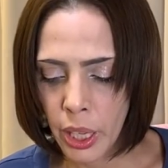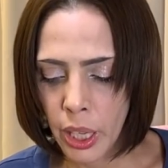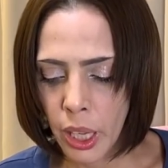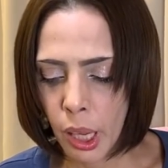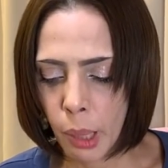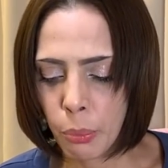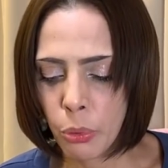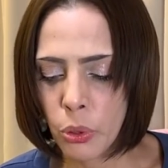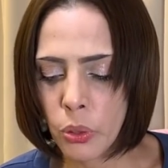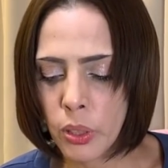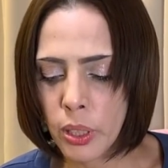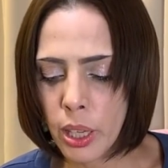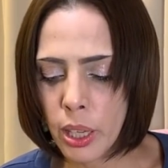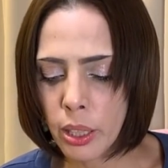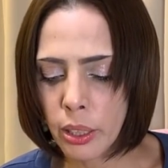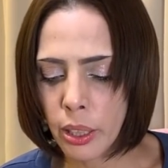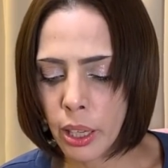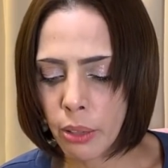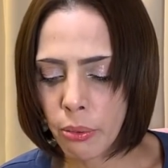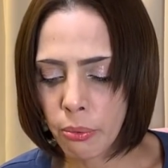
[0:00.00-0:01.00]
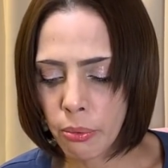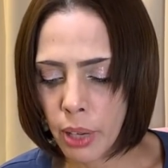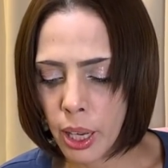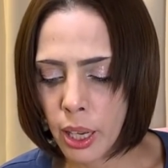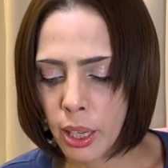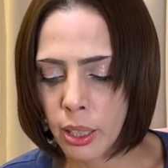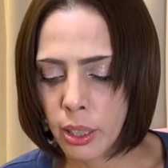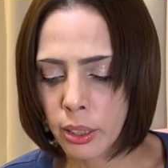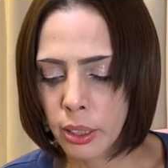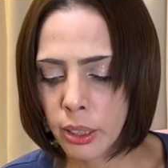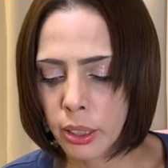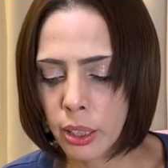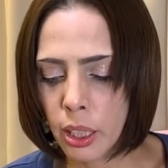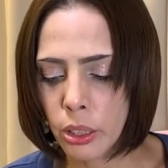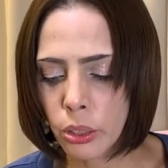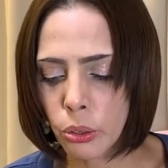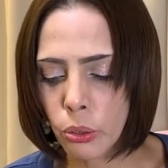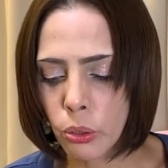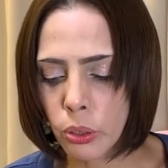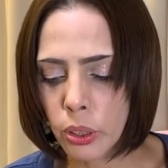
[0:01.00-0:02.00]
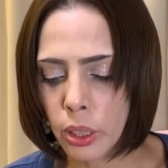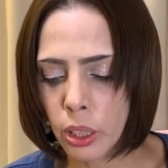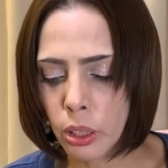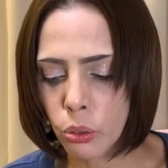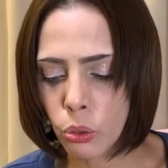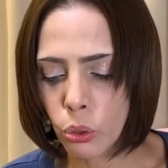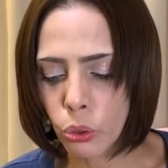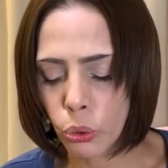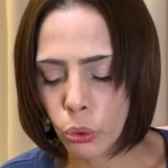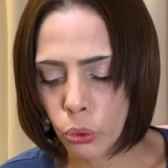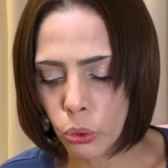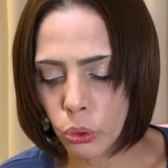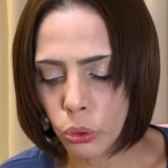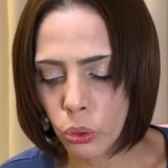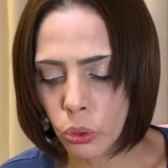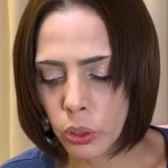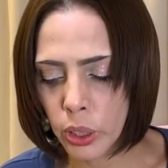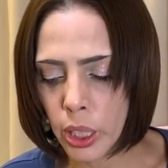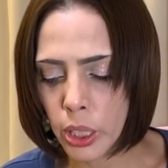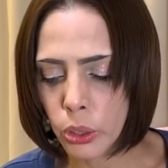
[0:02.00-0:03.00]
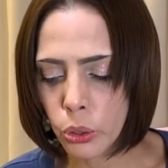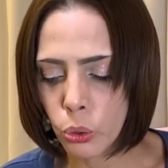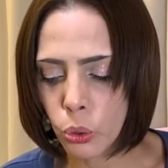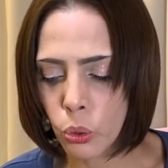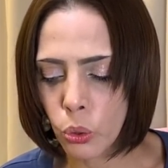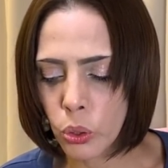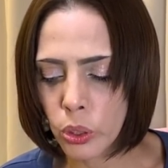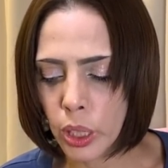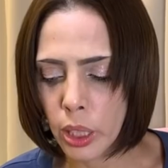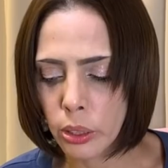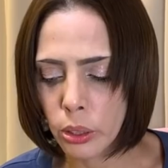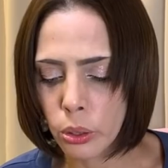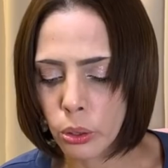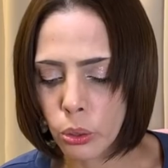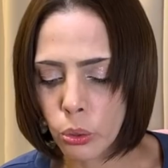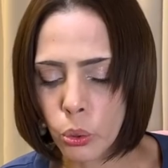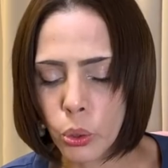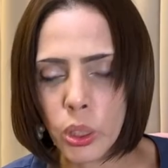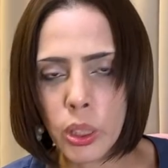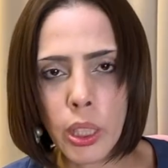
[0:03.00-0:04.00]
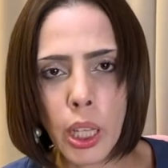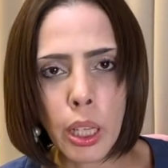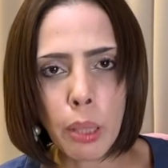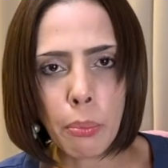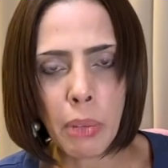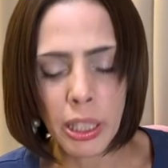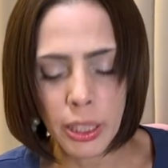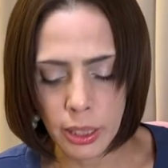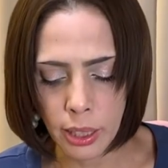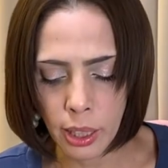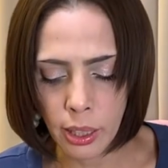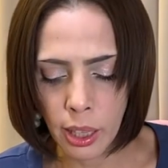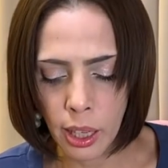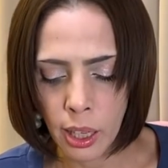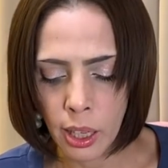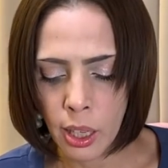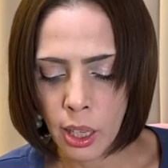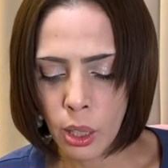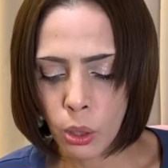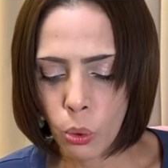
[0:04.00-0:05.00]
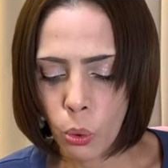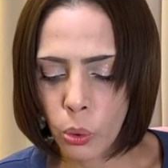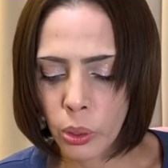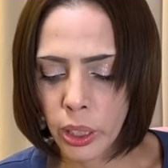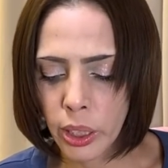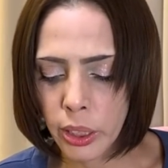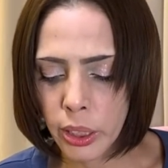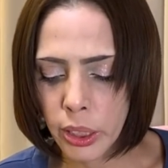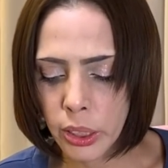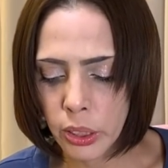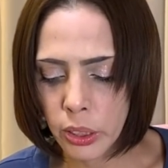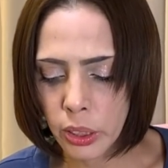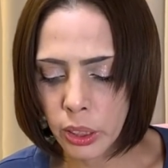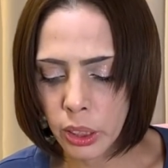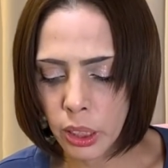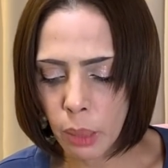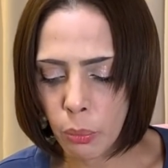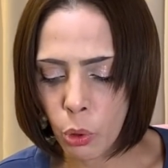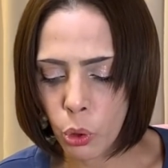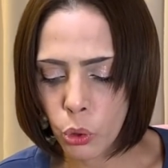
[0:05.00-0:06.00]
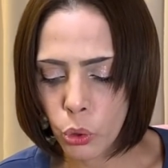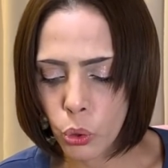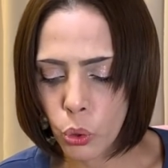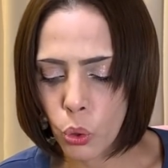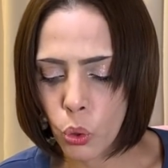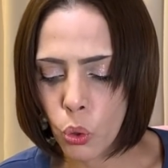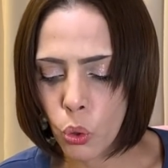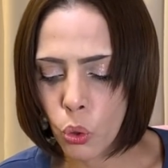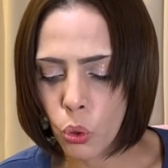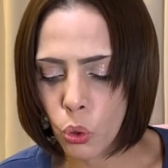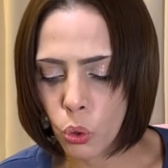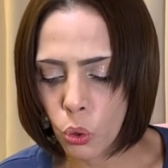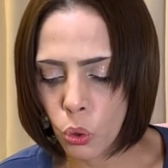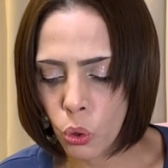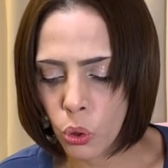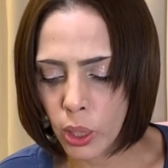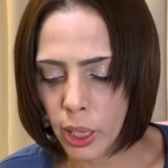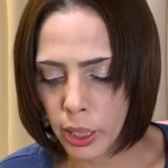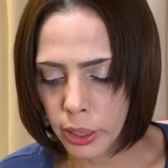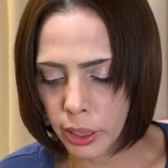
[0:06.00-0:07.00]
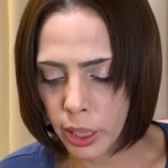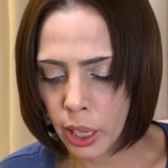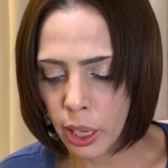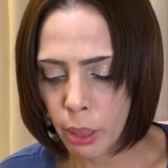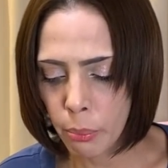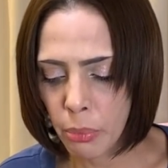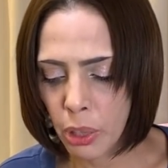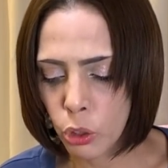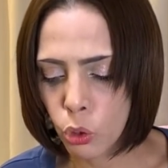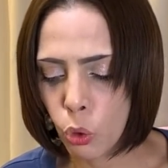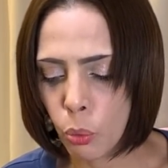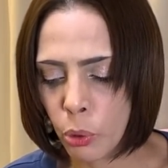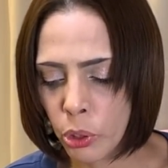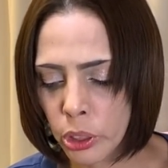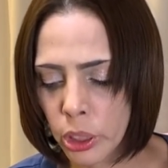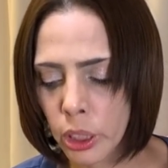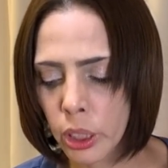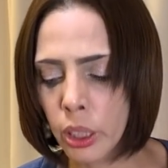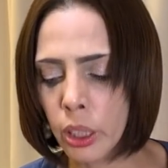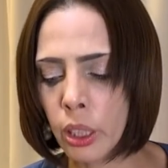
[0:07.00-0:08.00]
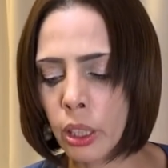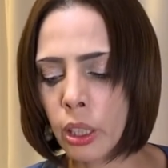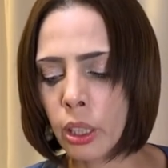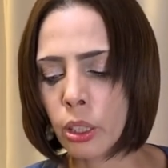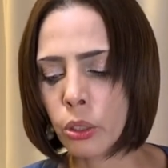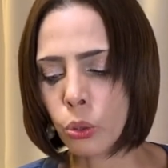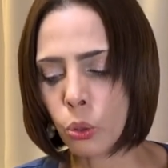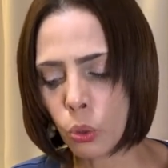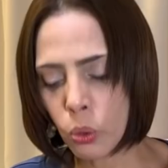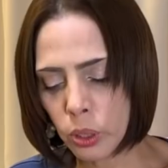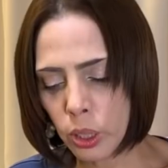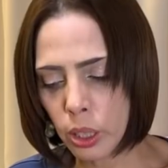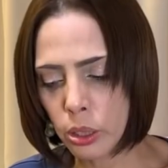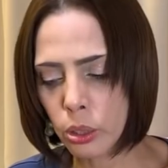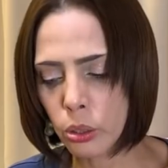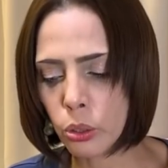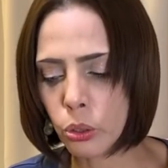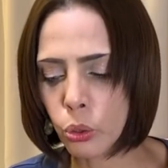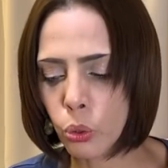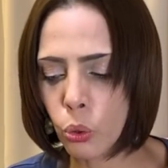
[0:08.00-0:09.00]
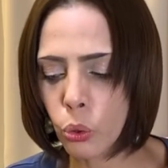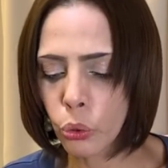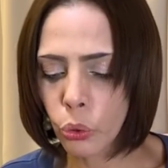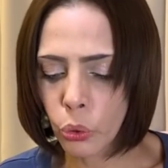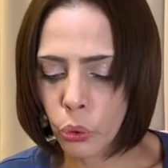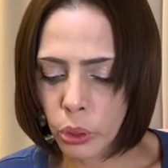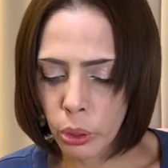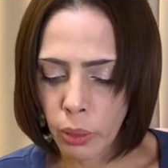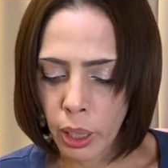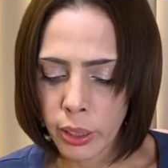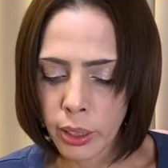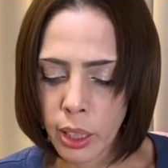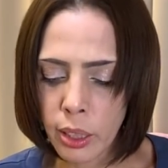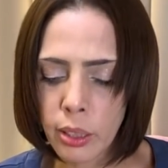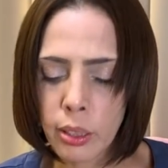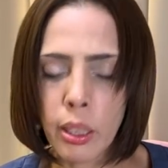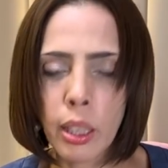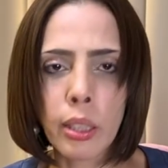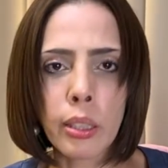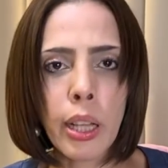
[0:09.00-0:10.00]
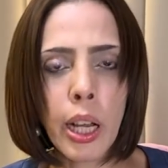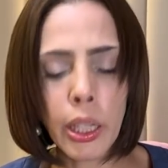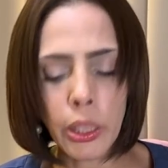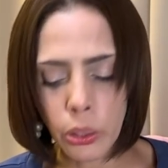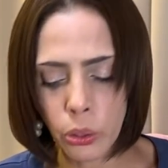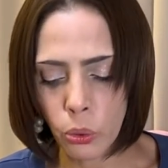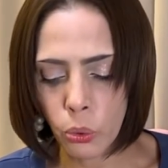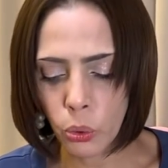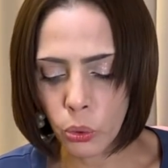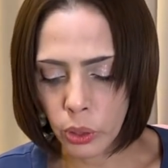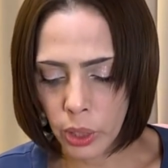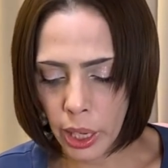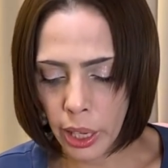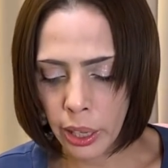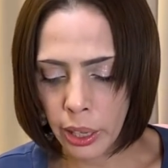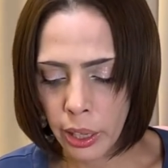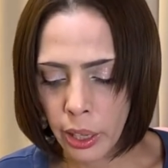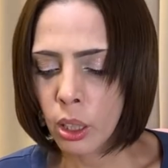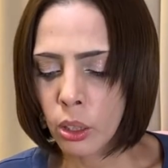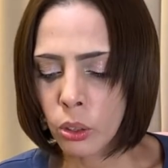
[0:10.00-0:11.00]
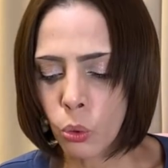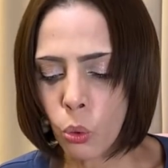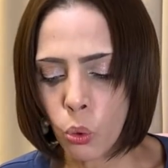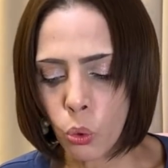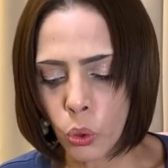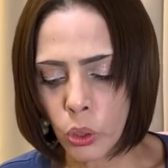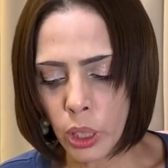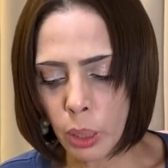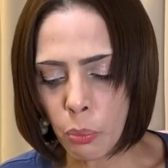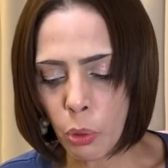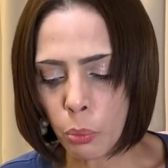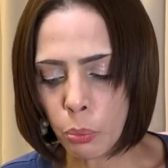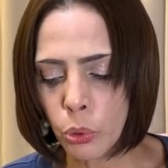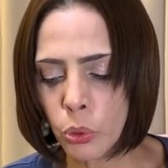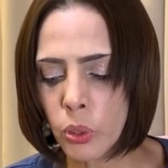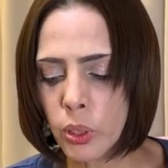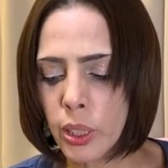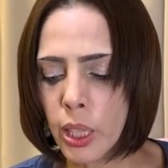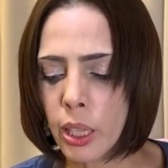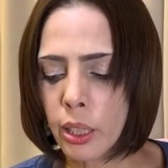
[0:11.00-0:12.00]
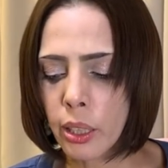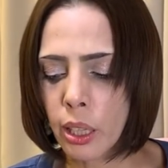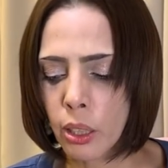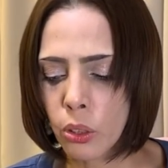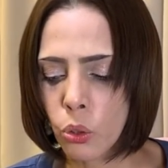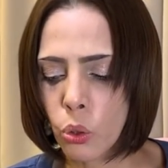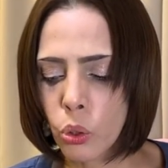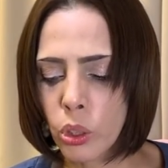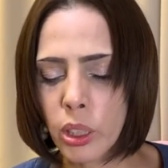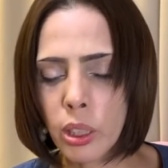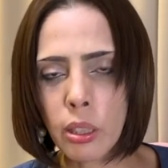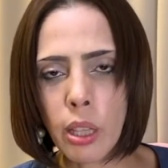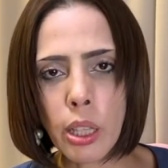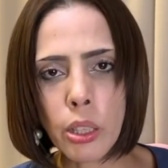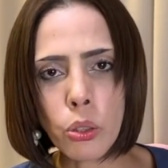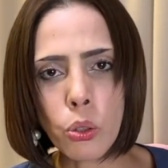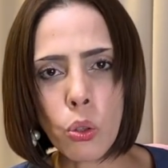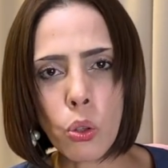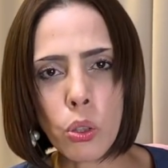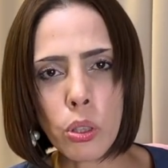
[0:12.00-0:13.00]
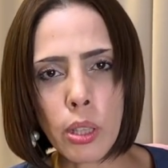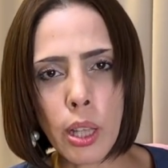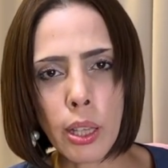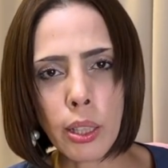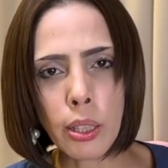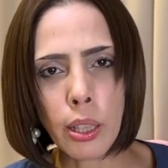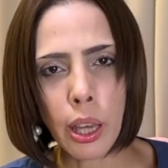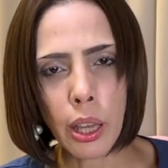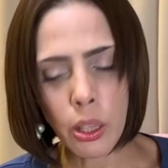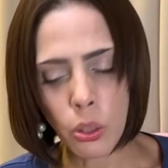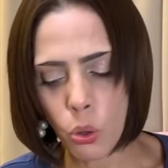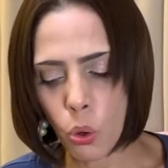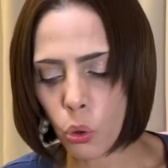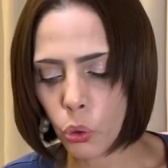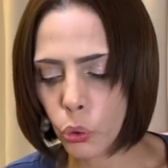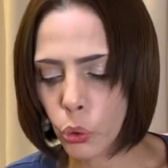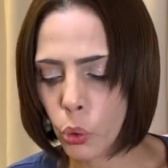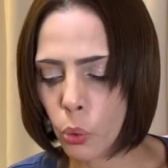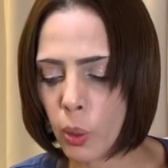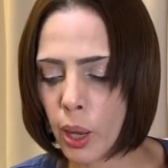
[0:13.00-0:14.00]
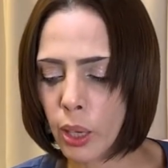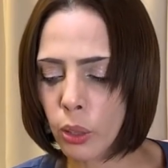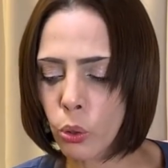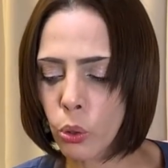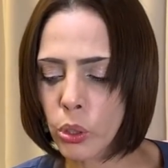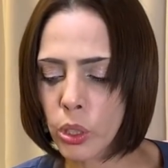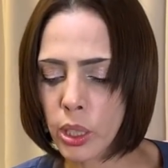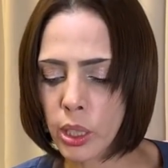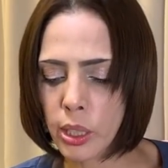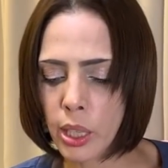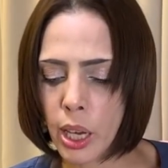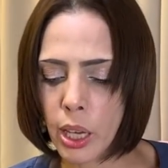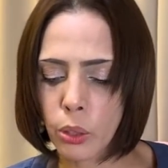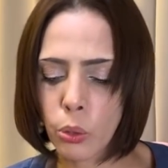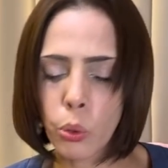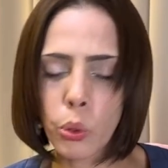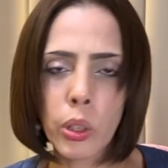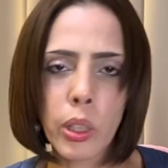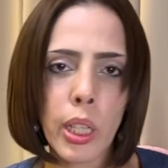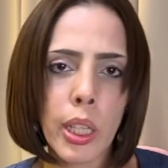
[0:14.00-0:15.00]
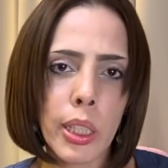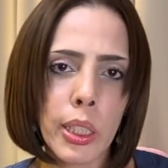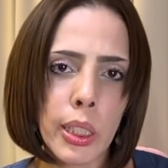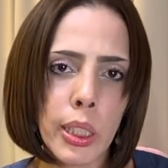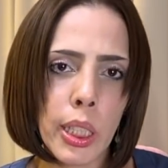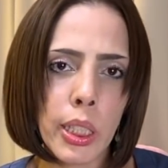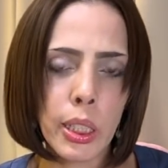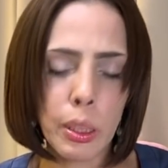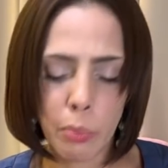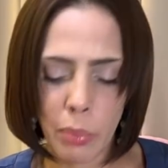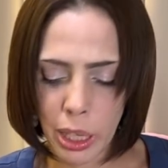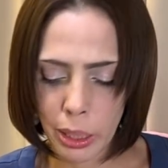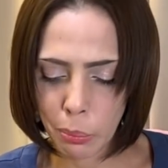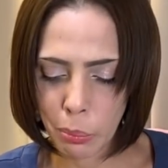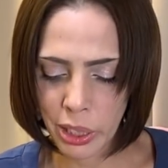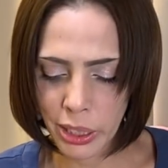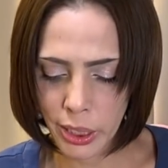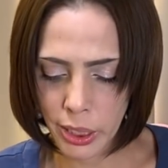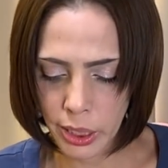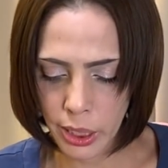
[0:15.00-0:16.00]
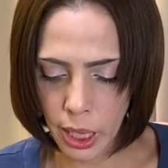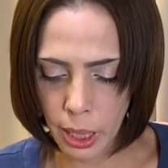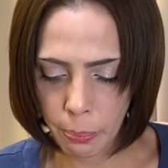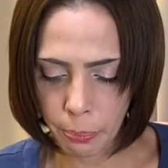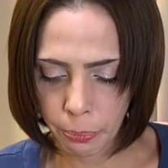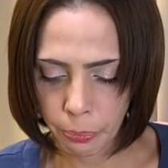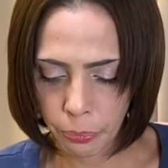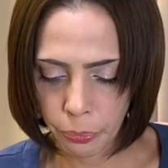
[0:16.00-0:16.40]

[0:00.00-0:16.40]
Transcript: ムン政権は北朝鮮と共同で調査するとしていましたが、これについても情報交換や、まあ、共に捜査する状況にはなっていないようで、ここでもムン政権の北朝鮮への弱腰が露呈してしまいました。